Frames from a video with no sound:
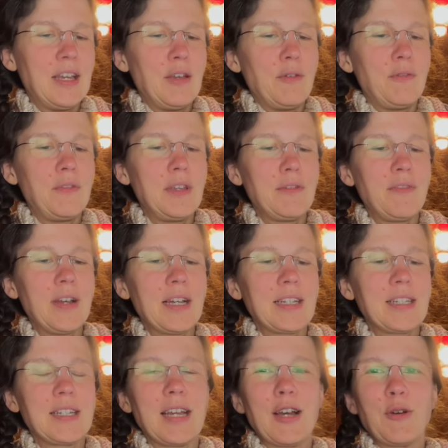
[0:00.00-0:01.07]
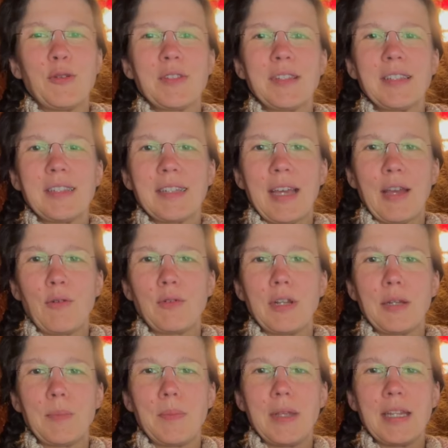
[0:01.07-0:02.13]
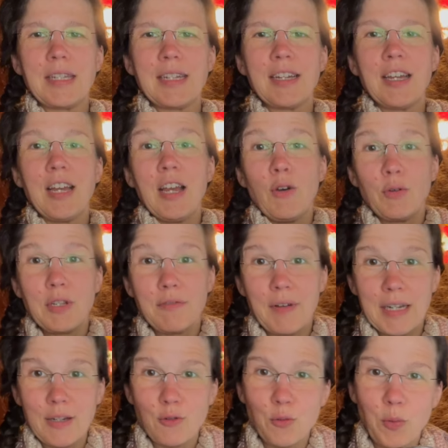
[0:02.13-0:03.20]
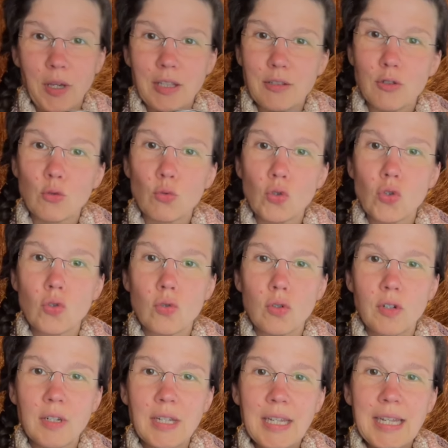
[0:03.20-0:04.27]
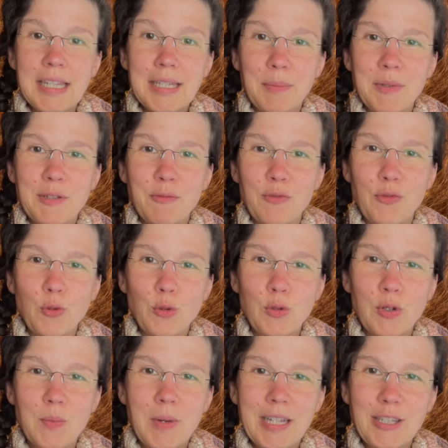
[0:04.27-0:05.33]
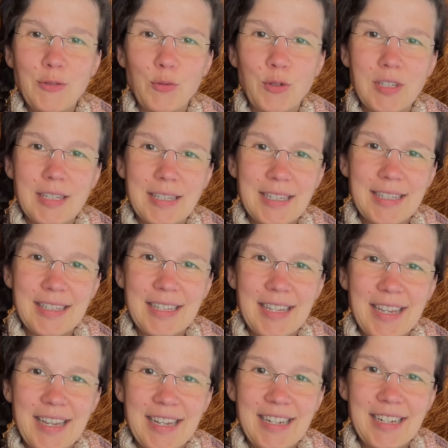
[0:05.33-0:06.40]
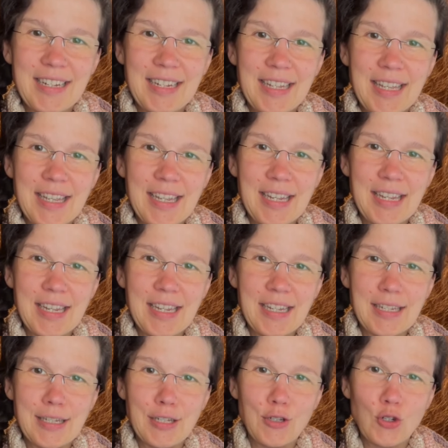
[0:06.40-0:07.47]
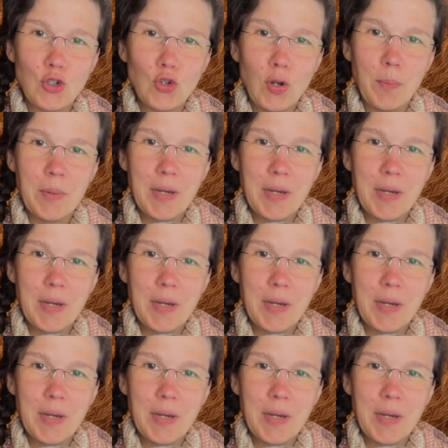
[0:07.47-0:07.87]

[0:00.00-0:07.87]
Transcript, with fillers: vierfach 1300 Meter. Und ich fand den übrigens so schön. Ich habe jetzt ein Foto gemacht. Ich würde den sehr, sehr gerne in den Shop